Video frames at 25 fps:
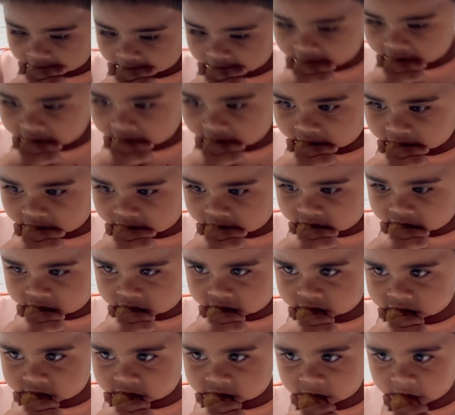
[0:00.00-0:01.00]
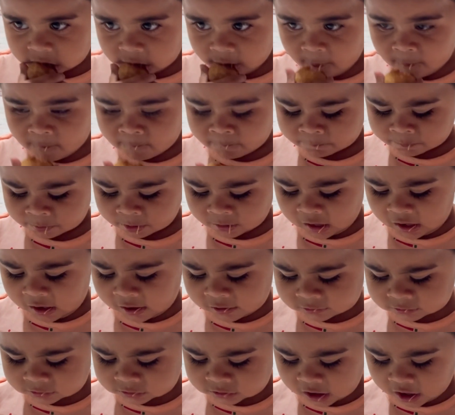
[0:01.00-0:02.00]
কিছু খাই না খাই পানি খাই
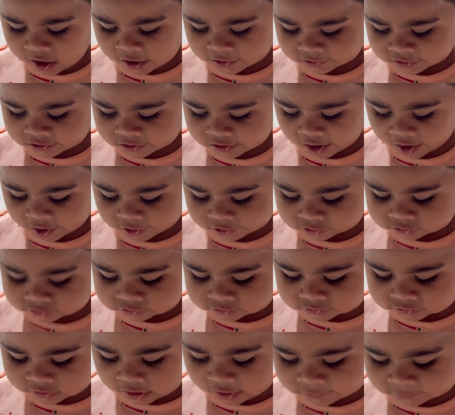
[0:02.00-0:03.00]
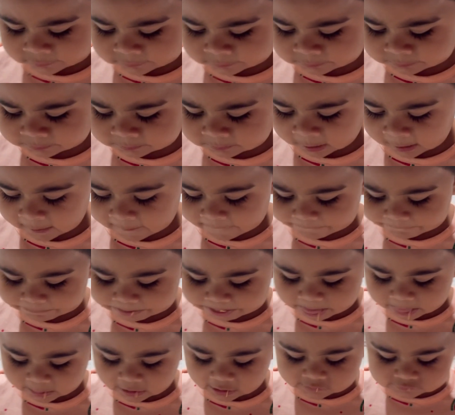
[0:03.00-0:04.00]
যেটার জন্য ঠান্ডাও
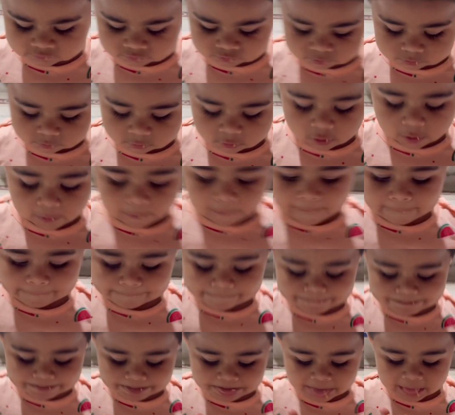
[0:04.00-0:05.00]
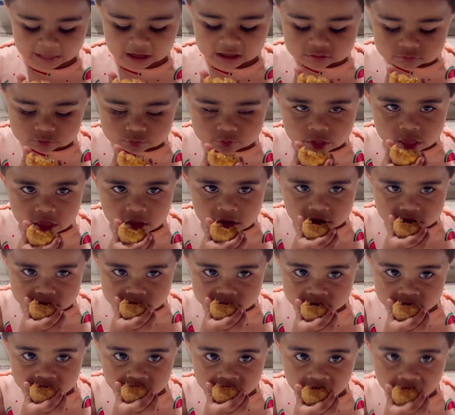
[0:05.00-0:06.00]
লেগেছে তো দেখুন
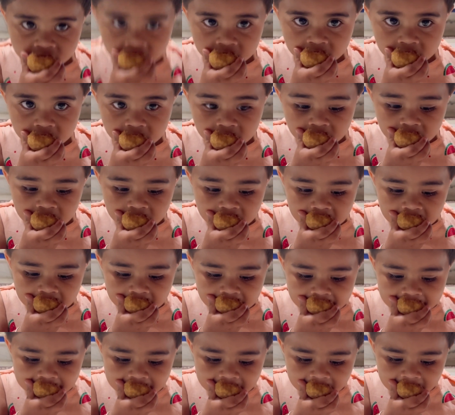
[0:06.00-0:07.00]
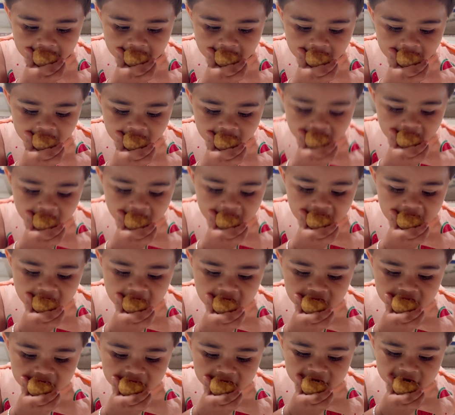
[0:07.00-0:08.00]
ফুচকাটা কিভাবে খাচ্ছে
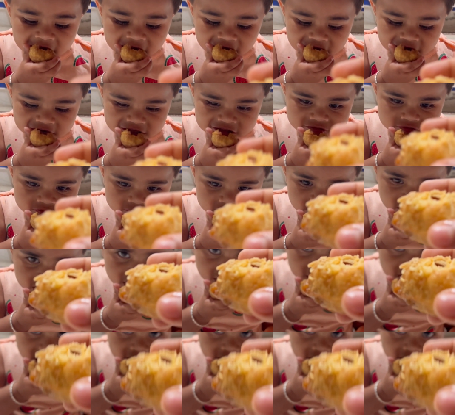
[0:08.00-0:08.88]
তো আমরা ফুচকা এনজয়